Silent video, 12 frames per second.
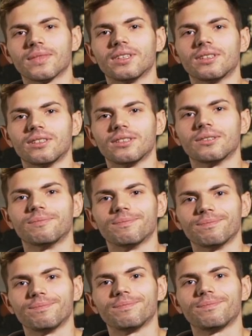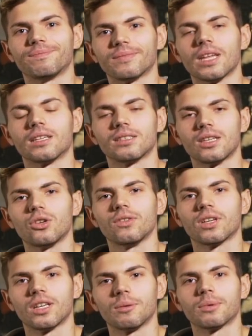эм,
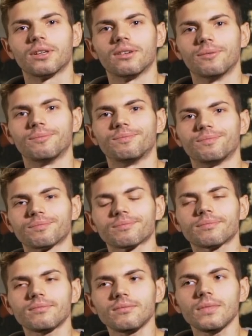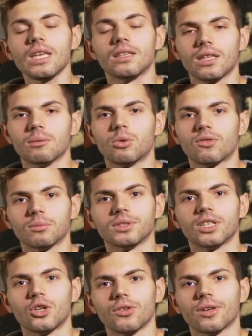здоровья крепкого. Дай Бог вам
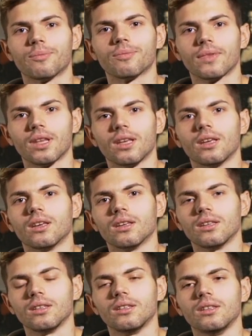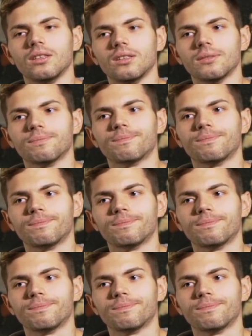здоровья. И